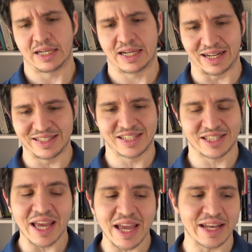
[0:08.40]

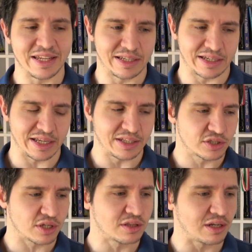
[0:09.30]
calisteniche e di
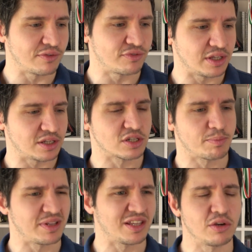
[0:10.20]
street lifting,
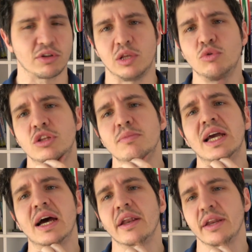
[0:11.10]
sapete che io negli
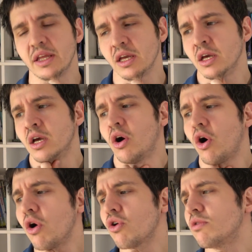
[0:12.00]
ultimi anni
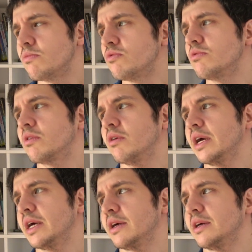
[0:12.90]
ho
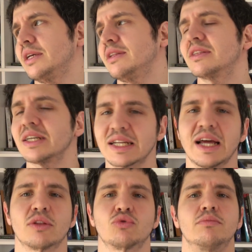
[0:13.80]
comunque
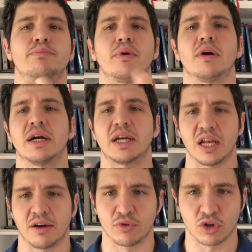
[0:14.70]
integrato un po' anche
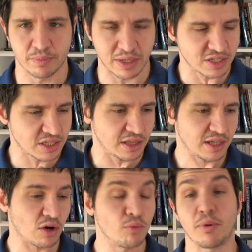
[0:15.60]
il lavoro per
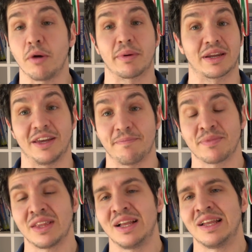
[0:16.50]
l'estetica, un po' perché